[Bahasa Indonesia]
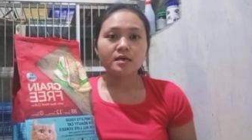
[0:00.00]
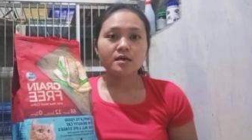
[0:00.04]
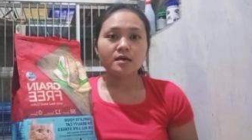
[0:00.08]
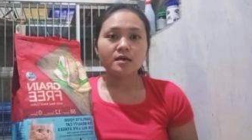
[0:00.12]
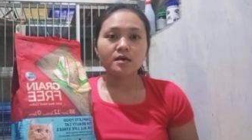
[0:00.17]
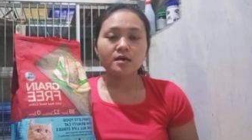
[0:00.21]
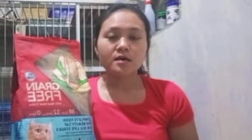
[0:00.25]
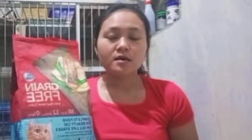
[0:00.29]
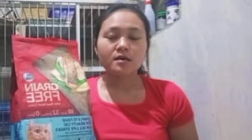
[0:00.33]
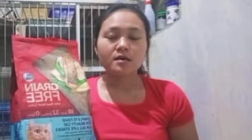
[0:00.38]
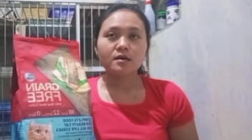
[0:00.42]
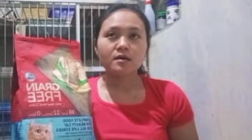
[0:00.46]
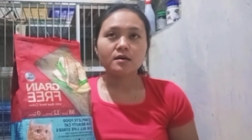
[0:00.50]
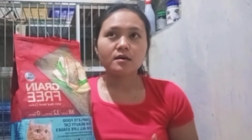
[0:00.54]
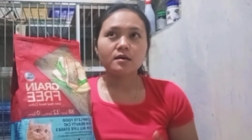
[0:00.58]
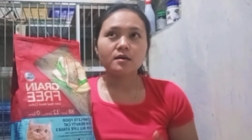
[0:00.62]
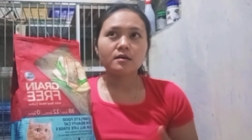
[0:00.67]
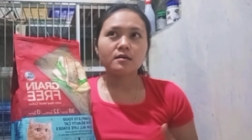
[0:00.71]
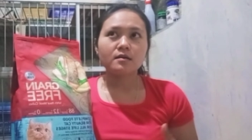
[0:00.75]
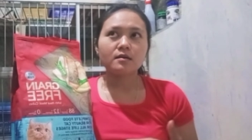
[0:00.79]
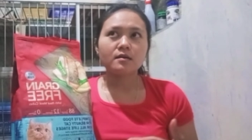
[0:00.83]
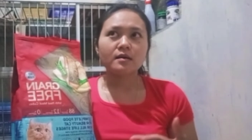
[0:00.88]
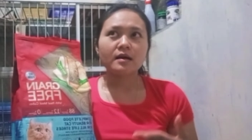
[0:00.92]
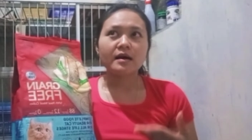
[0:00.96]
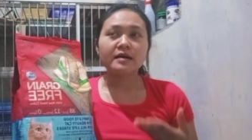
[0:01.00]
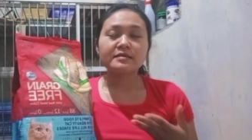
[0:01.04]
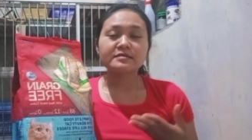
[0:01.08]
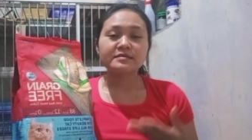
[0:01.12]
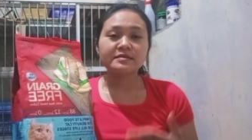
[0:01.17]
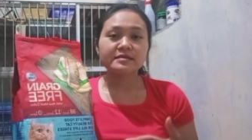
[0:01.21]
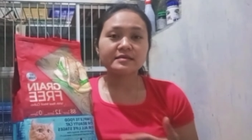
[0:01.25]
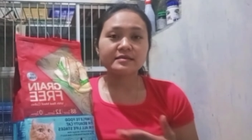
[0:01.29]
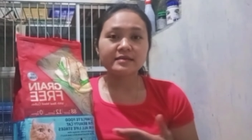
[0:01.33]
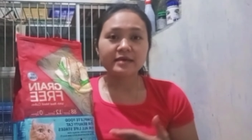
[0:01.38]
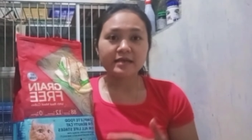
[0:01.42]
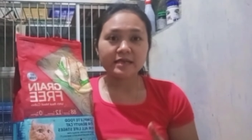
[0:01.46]
uh,
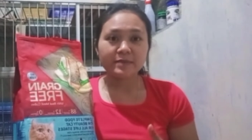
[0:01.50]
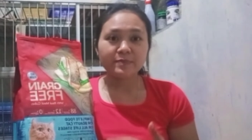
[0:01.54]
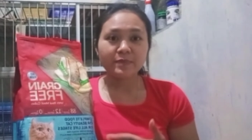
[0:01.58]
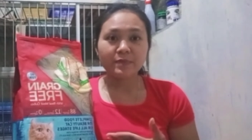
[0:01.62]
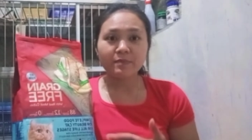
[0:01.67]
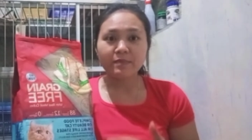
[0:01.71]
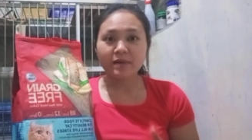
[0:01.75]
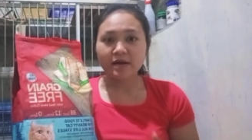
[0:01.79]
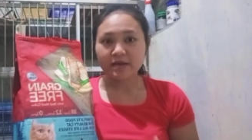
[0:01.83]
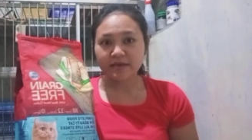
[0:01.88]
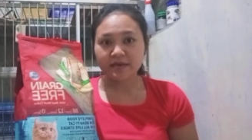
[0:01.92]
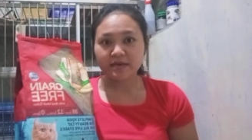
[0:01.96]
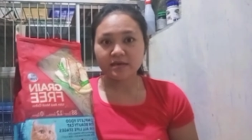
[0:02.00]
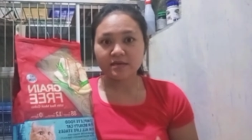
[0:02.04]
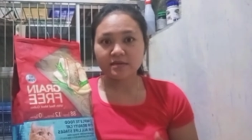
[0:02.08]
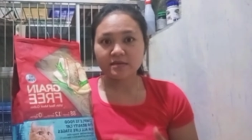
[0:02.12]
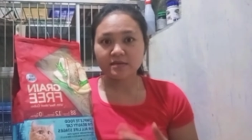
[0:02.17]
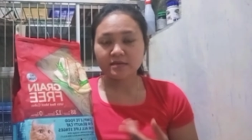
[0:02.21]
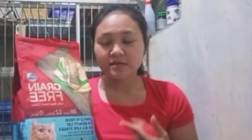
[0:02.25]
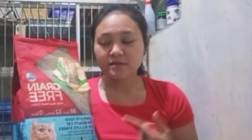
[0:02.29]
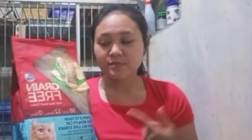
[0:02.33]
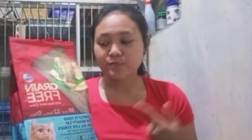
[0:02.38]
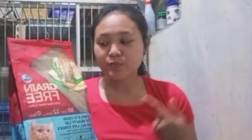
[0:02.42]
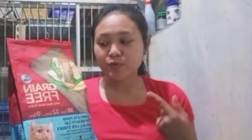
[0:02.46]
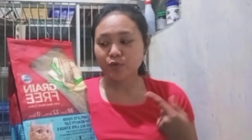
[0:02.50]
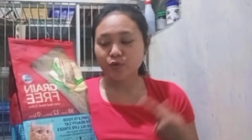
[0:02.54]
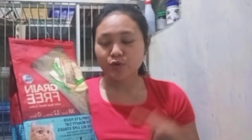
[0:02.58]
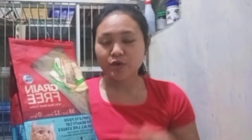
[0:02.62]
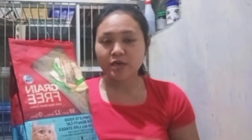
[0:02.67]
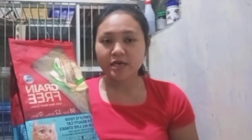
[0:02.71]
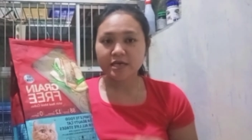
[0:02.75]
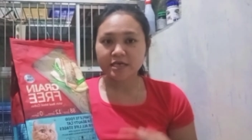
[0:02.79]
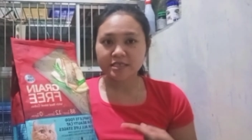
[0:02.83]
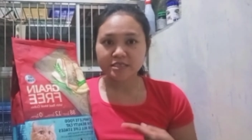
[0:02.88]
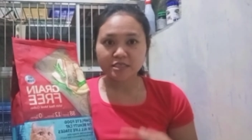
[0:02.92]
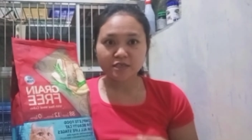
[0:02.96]
hasil dari pemakaian
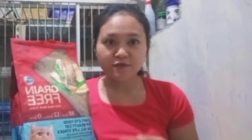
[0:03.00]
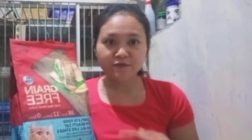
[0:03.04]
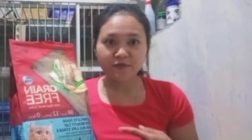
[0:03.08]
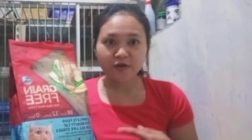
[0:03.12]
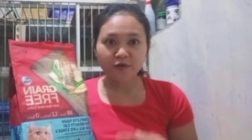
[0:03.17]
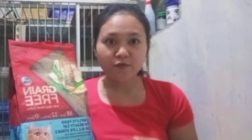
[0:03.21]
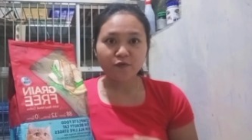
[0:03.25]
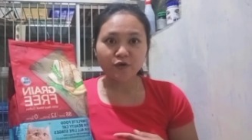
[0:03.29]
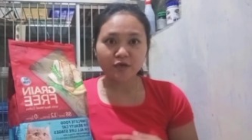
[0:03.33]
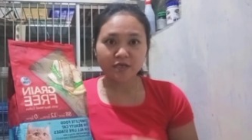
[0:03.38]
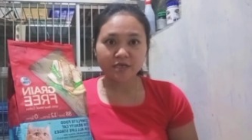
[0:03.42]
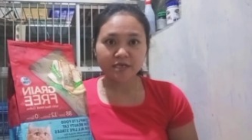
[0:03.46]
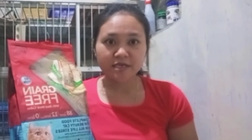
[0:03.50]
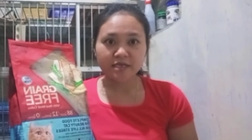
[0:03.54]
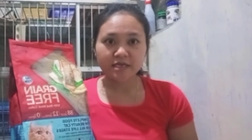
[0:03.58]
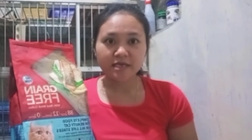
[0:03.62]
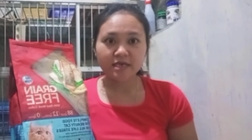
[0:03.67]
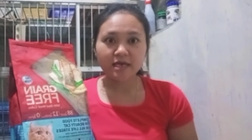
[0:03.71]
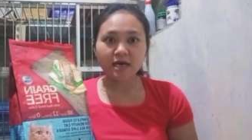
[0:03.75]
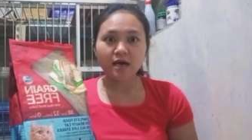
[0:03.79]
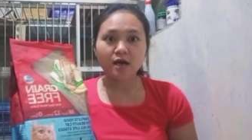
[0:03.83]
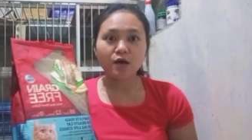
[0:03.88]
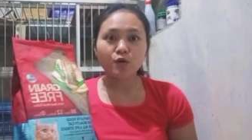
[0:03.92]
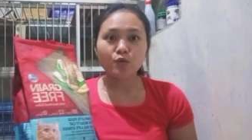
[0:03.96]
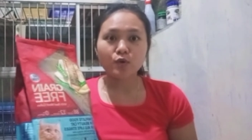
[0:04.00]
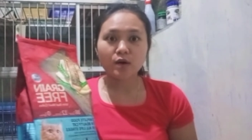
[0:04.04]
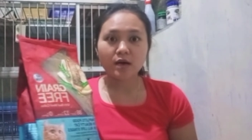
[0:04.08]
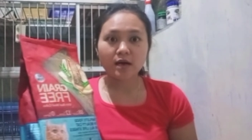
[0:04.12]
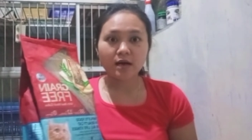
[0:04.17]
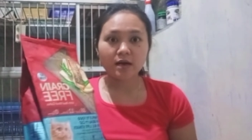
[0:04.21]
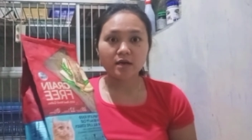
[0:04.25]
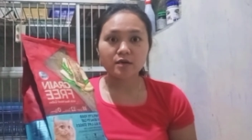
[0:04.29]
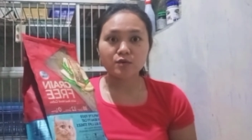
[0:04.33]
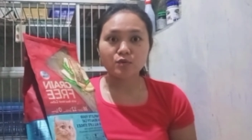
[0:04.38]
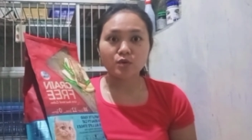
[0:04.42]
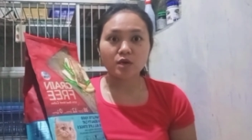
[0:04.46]
produk Kitchen Flower ini, aku
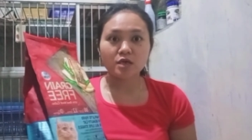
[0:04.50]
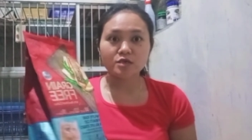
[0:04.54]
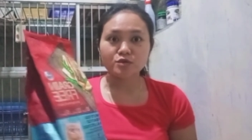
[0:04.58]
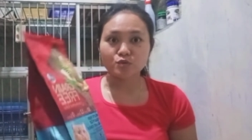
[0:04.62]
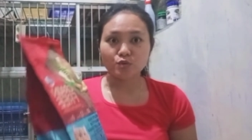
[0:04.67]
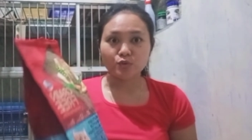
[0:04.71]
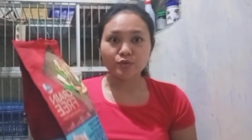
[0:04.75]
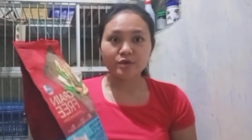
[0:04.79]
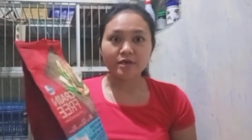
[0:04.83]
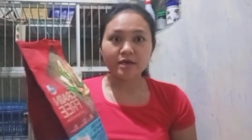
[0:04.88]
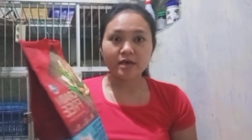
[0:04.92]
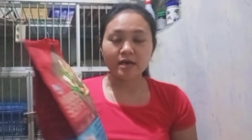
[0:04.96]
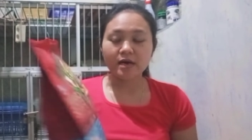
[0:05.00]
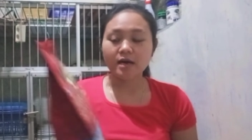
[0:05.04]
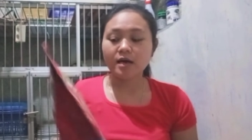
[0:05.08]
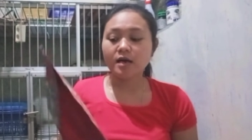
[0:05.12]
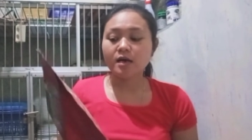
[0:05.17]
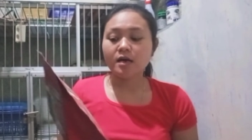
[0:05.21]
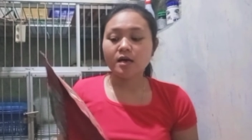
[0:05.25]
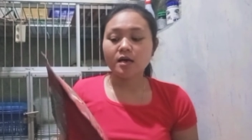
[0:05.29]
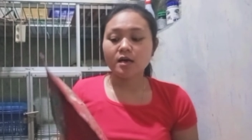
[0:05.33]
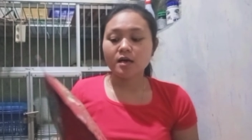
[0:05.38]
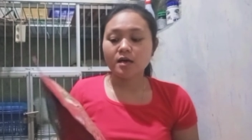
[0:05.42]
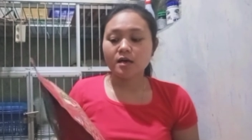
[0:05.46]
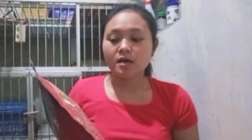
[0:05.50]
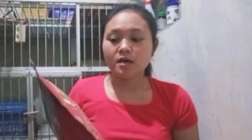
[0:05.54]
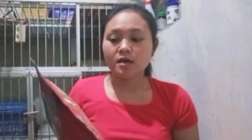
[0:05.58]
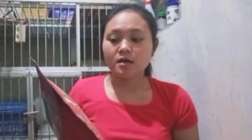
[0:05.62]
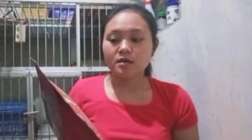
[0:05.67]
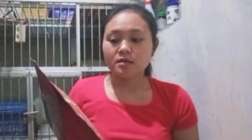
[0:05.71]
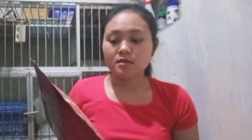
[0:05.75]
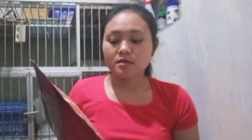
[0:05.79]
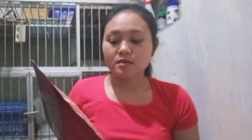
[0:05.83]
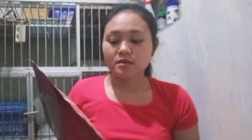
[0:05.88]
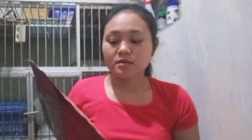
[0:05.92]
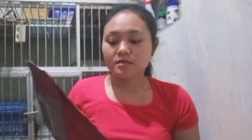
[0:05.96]
akan ulas dulu ya
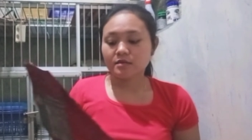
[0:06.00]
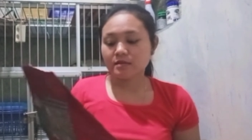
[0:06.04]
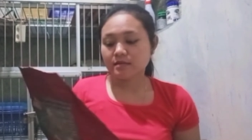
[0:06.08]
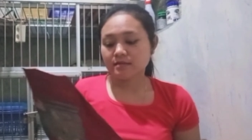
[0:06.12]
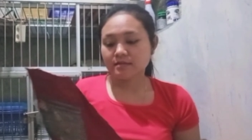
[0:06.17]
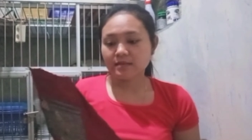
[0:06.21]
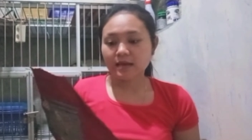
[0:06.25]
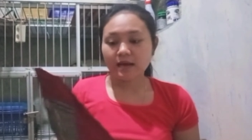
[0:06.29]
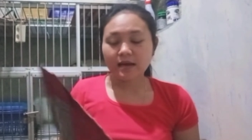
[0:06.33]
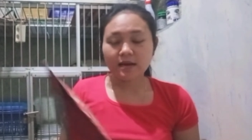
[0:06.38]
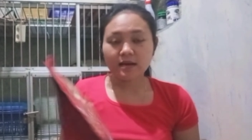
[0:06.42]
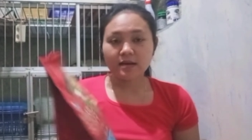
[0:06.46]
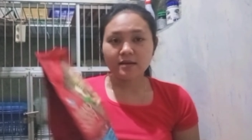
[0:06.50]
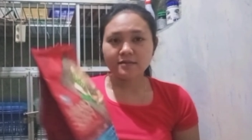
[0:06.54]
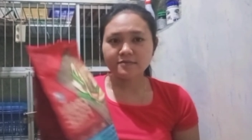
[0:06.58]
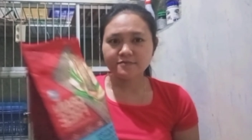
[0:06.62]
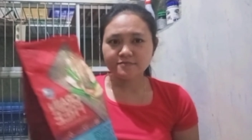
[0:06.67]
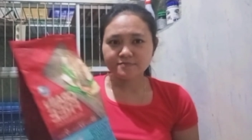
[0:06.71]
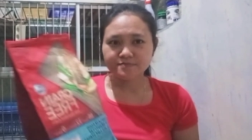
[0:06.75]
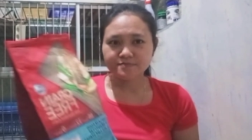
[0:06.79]
uh, tentang